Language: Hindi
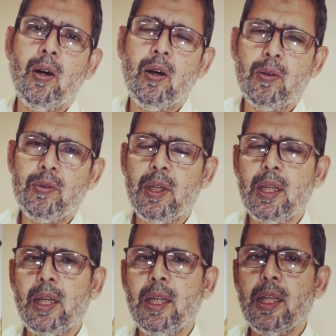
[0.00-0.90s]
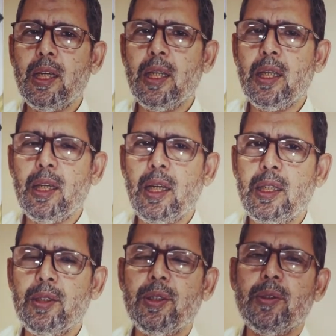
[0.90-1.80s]
और उसका कई
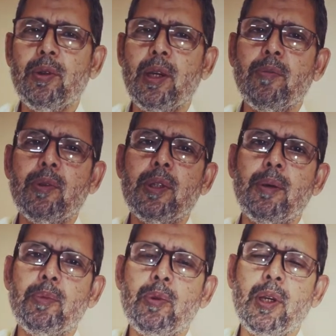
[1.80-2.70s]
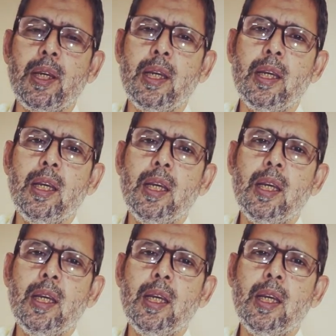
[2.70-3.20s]
एडिशन जो हैं वो छप चुके हैं